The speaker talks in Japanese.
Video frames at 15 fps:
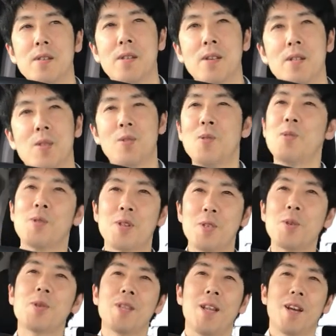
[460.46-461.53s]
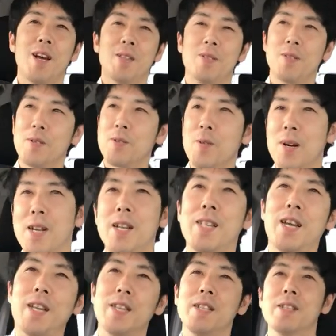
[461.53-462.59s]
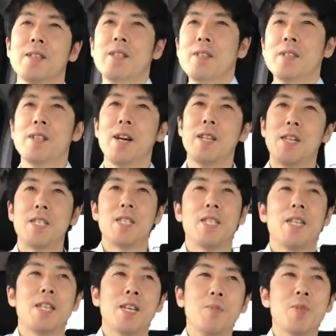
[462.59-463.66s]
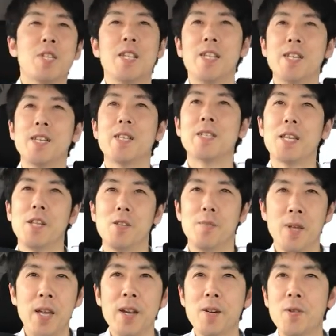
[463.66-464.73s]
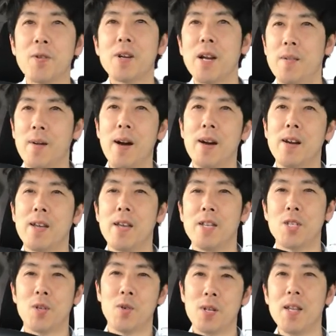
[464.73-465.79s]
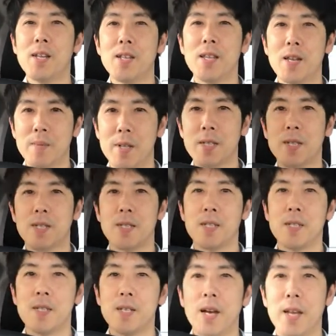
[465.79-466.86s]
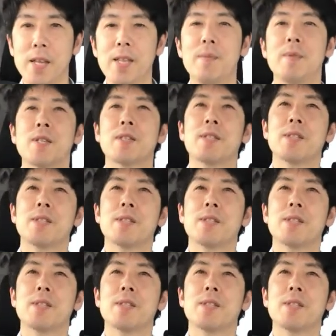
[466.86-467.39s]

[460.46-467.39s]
えー、ということでちょっとねあのよくわからない話になったかもしれないですけれどもね今回は以上になりますありがとう